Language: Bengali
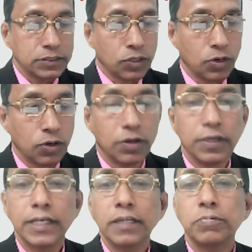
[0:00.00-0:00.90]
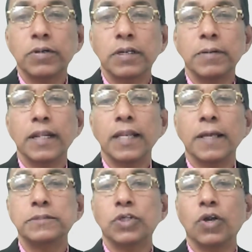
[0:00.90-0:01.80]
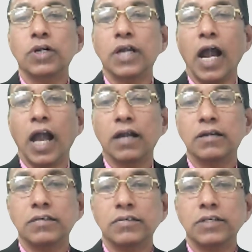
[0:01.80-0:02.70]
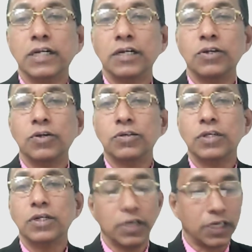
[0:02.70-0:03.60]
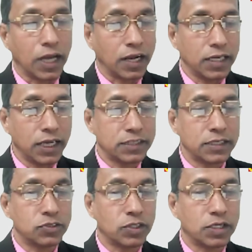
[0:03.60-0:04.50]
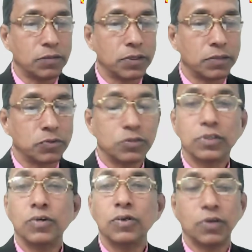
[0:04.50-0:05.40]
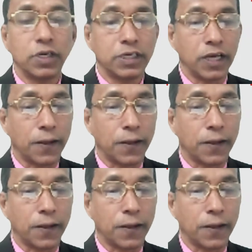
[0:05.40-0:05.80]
তো এরপরে মানলাম ছক্কা হয়ে গেল ঘটনা কয়টা একটা ছক্কা মারলাম ঘটনা হইল কয়টা